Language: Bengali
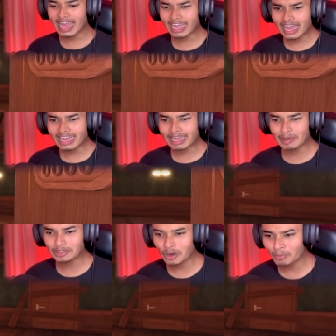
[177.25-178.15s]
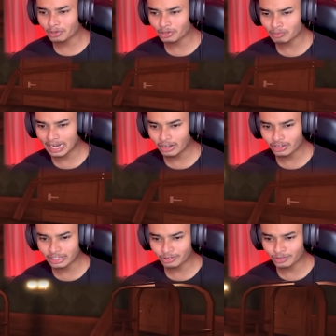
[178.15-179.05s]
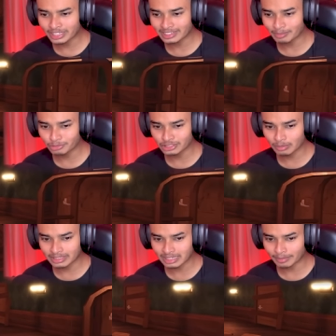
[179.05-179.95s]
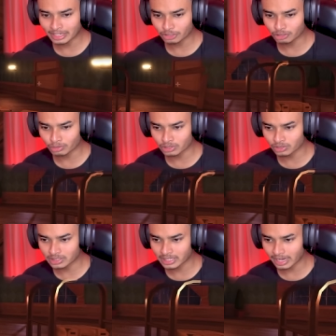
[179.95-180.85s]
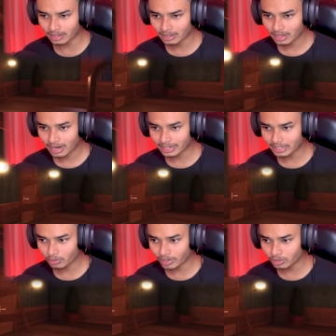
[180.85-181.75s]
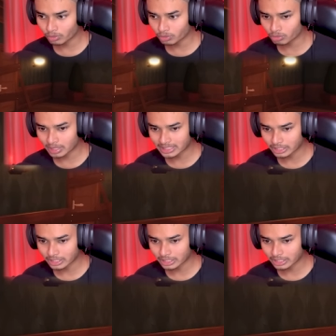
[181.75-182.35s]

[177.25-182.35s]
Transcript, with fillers: একা একা এবার সবগুলো রুম আনলক কী করে হয়ে যাচ্ছে আমি বুঝতে পারছি না আমার কিছুই করতে হচ্ছে না আর এখানে অনেকগুলো রুম আছে